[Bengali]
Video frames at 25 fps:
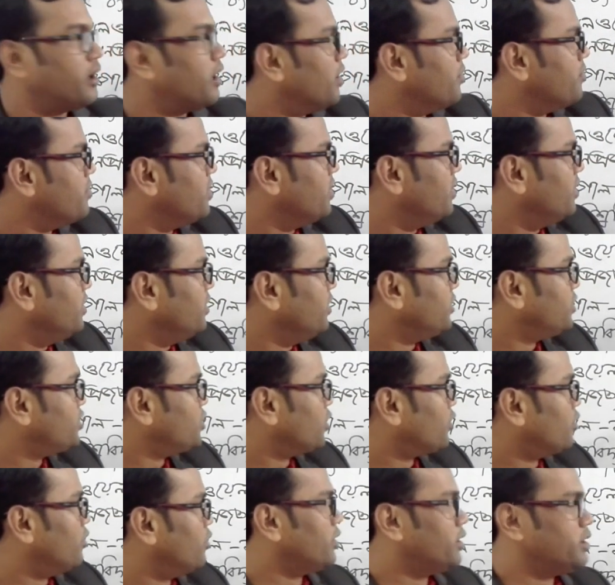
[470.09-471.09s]
আমি
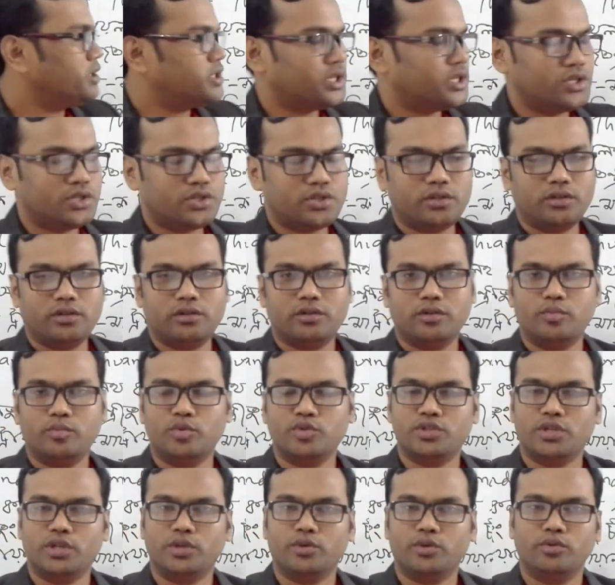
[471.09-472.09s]
সকলকে সাজেশন করব
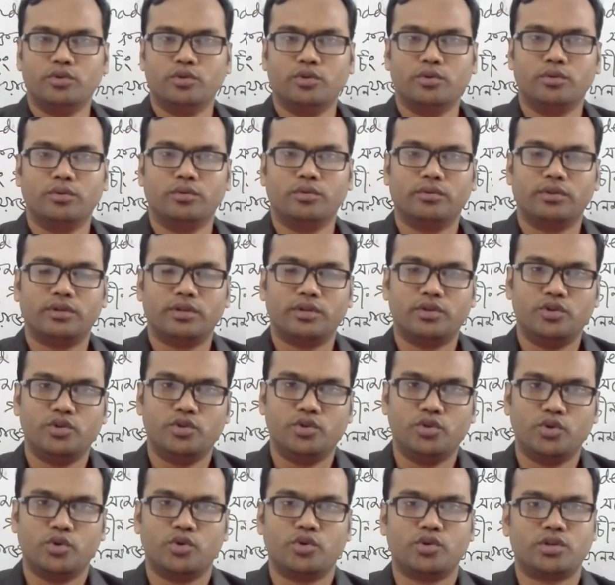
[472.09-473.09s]
যে এগুলো
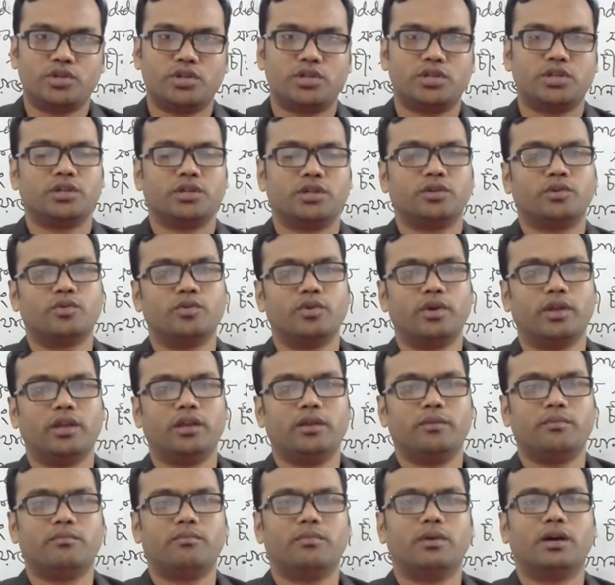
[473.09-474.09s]
নোট করে
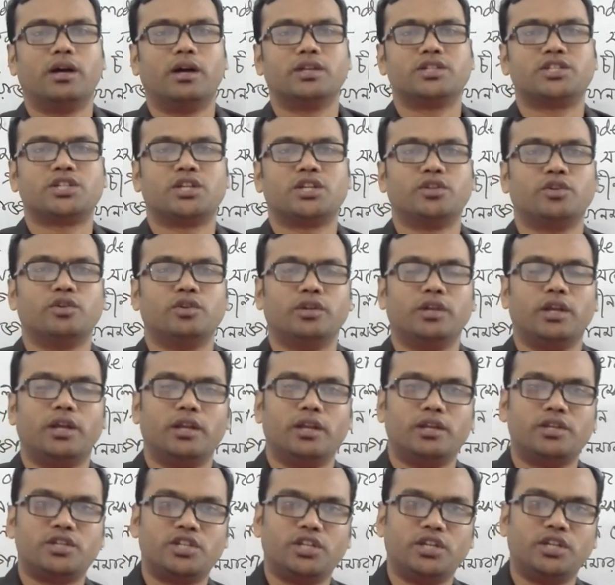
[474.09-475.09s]
বা সাধারণ
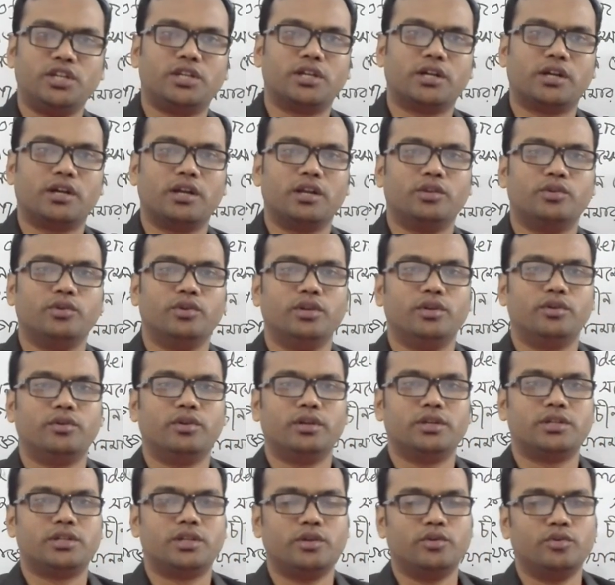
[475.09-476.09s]
জ্ঞানের সেই আকারে তৈরি
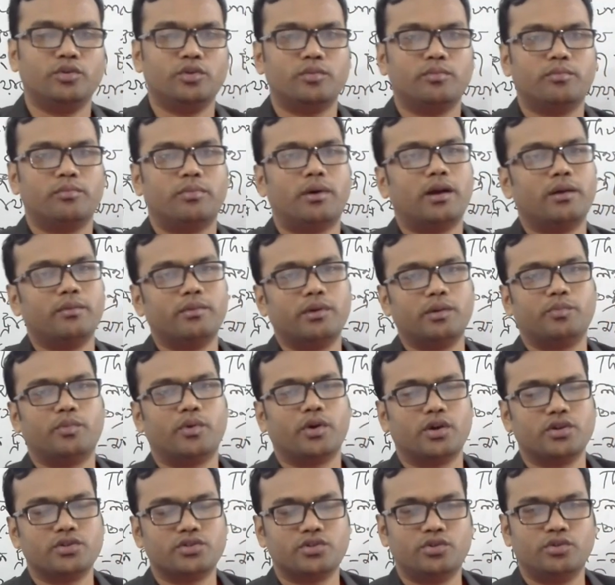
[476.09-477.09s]
করে সেগুলো বারবার
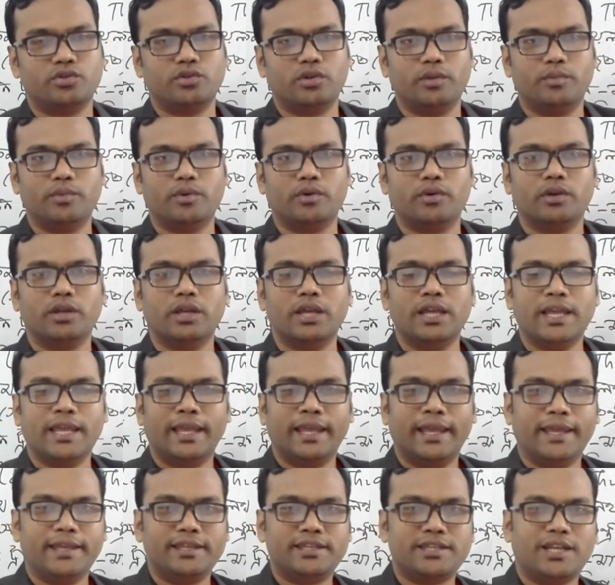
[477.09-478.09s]
পড়ার জন্য এবং
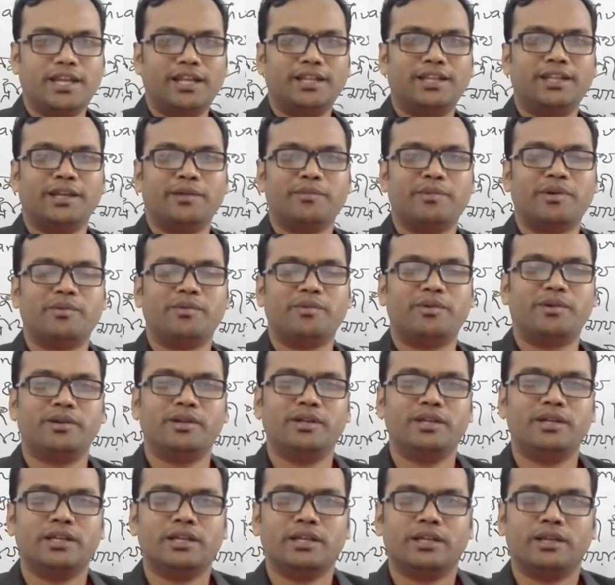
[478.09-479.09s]
এই চ্যানেল থেকে বারবার
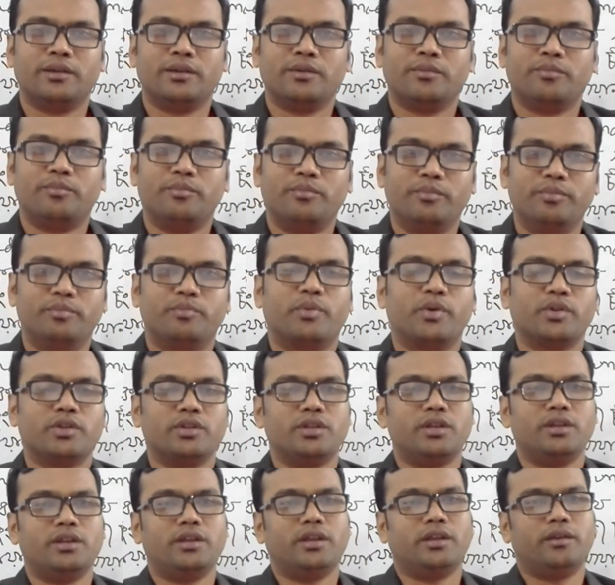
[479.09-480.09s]

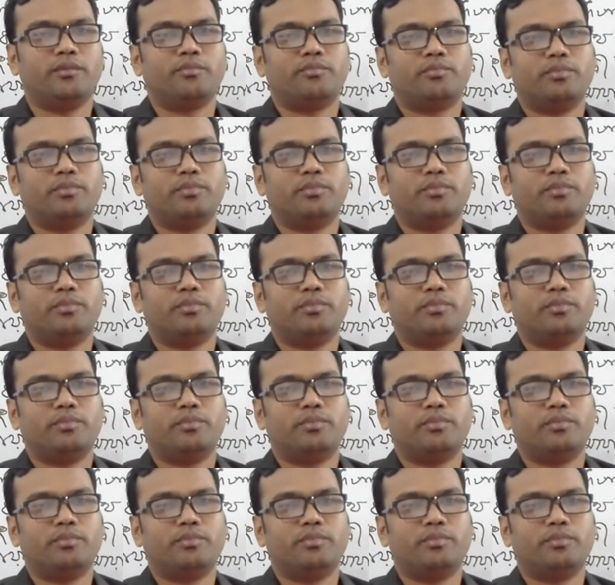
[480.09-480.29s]
প্রতিদিনই